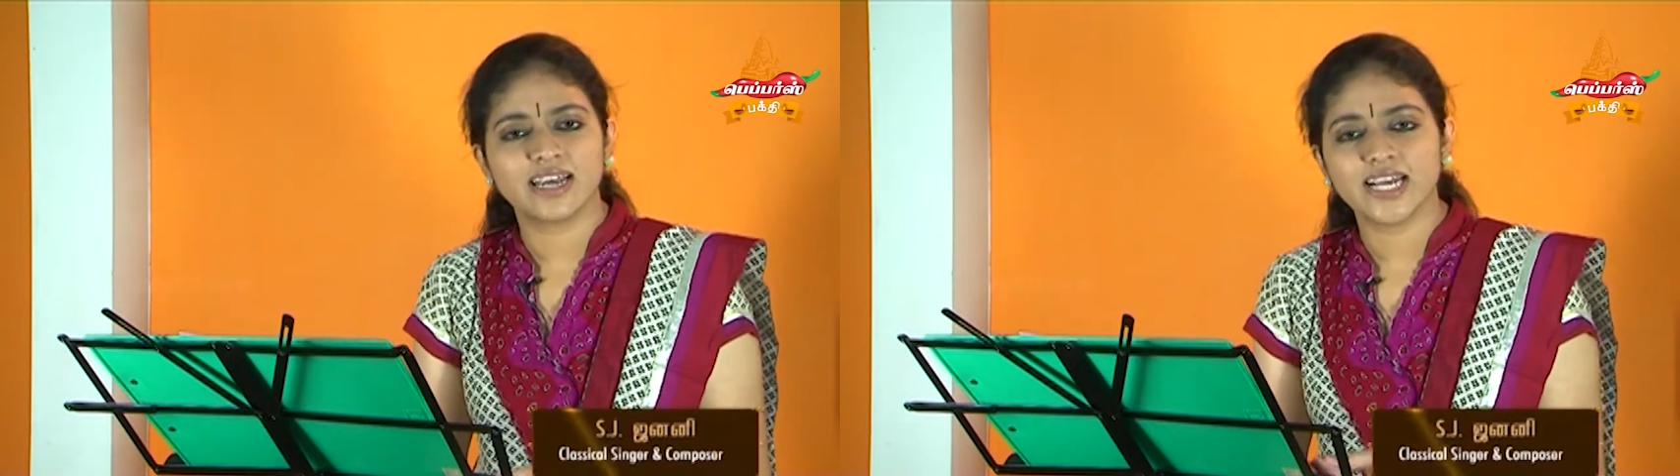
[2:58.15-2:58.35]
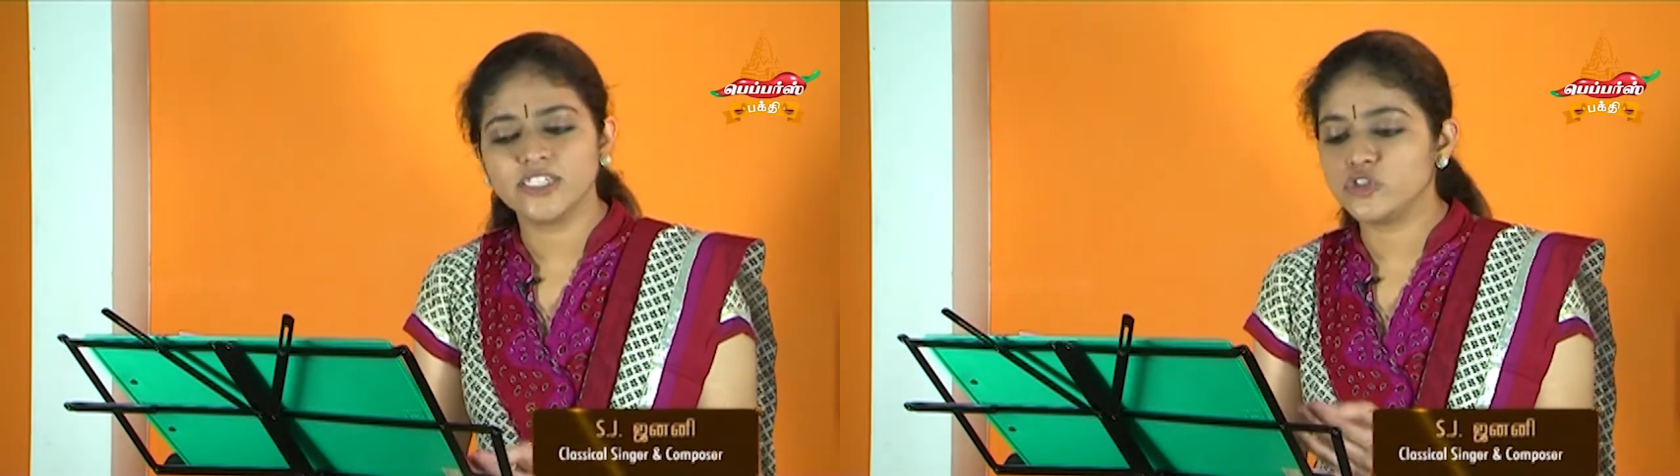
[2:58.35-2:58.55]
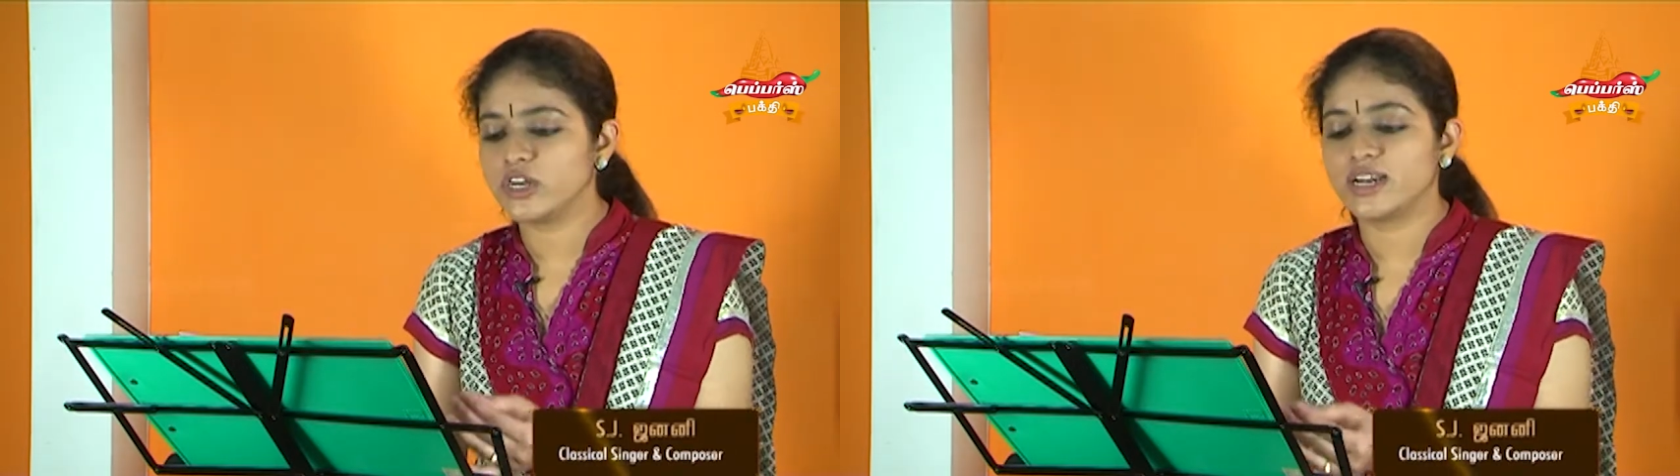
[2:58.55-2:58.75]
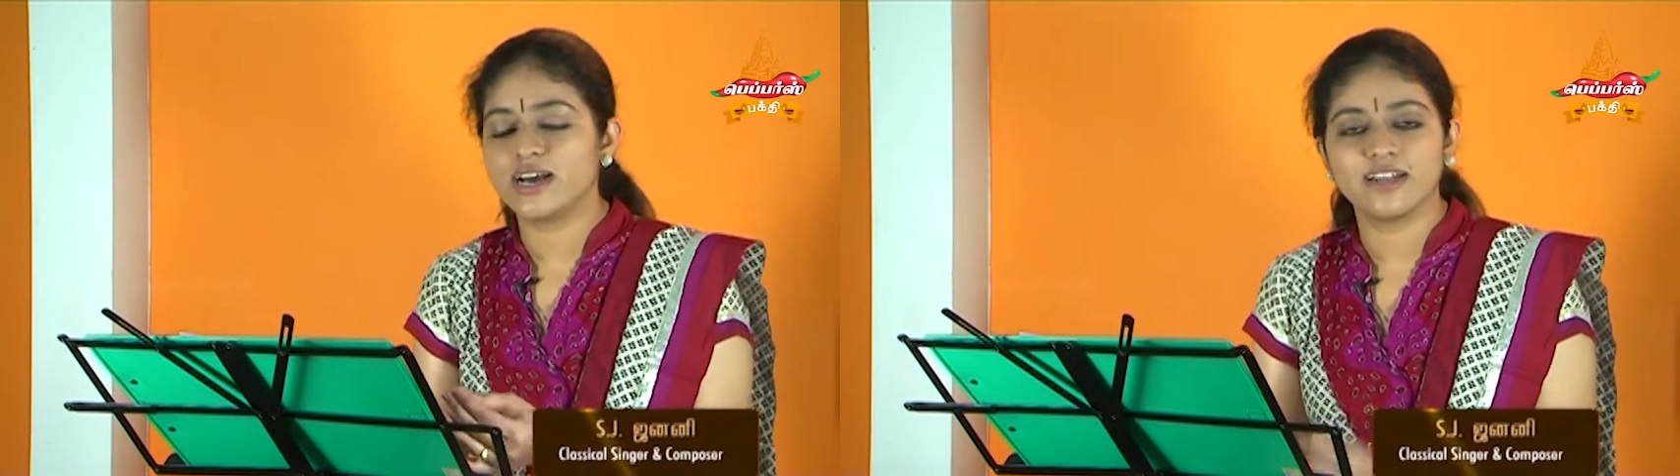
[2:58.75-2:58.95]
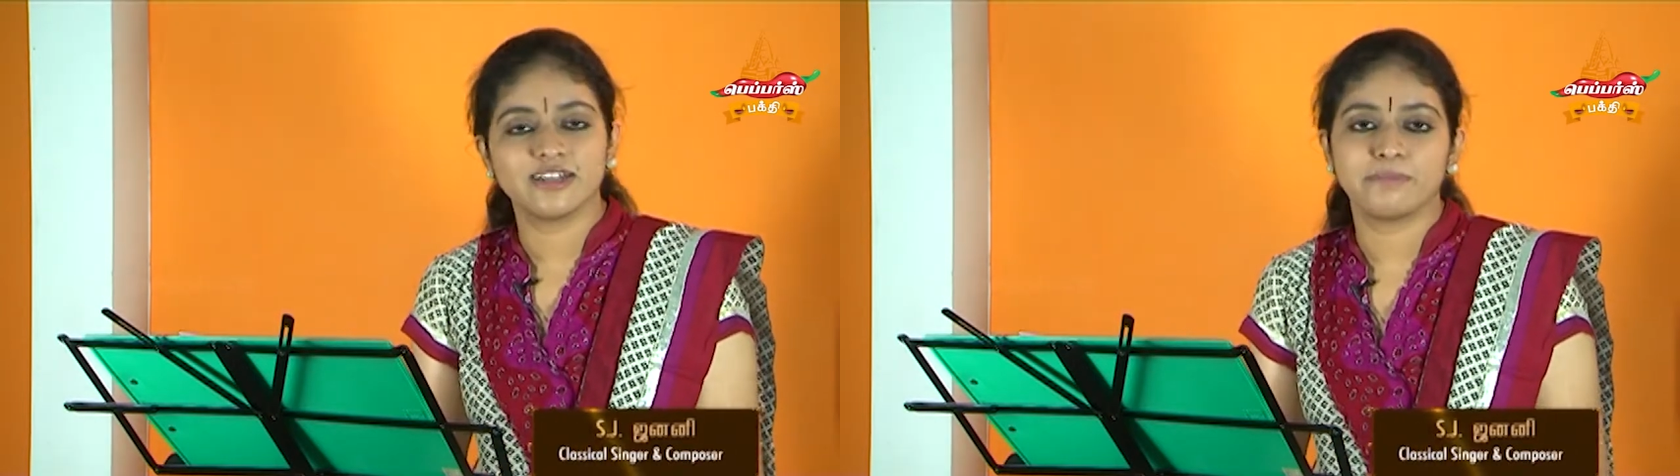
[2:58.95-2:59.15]

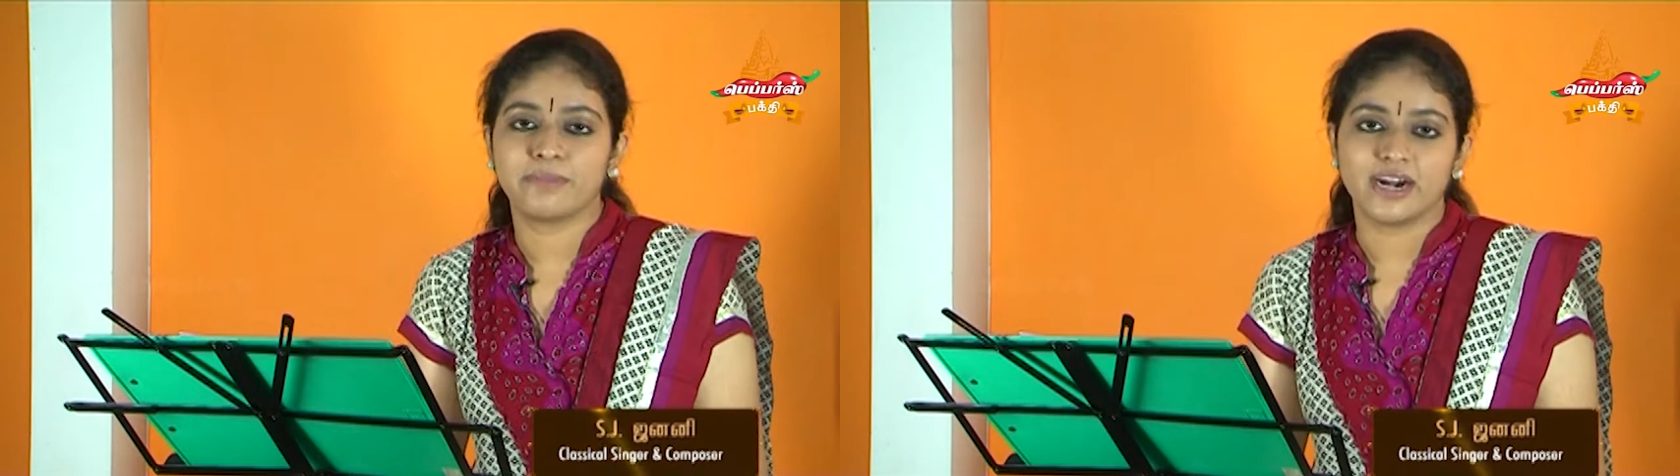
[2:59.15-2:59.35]
கெஞ்சுகிறார் இந்த